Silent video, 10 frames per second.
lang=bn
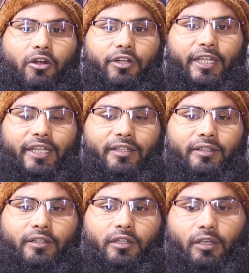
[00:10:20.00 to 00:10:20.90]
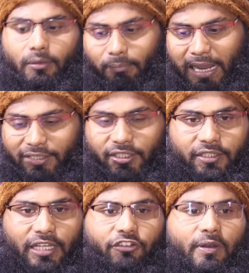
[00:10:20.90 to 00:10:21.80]
কারণে মাটি
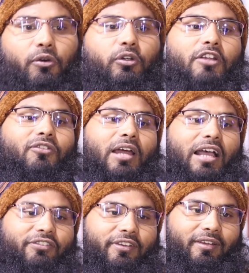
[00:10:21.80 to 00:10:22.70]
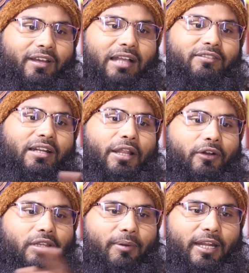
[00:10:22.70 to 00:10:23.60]
দিয়ে সবাই উঠে চলে আসে আচ্ছা না না
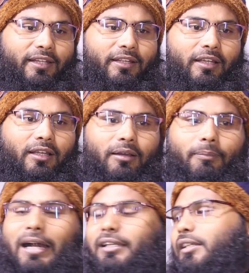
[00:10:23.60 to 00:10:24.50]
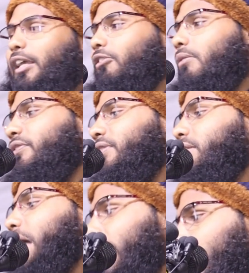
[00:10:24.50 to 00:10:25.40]
কথা বলেন মাটি দিয়ে
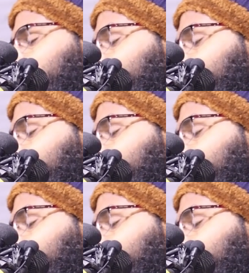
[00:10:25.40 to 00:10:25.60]
কবরস্থানে থাকে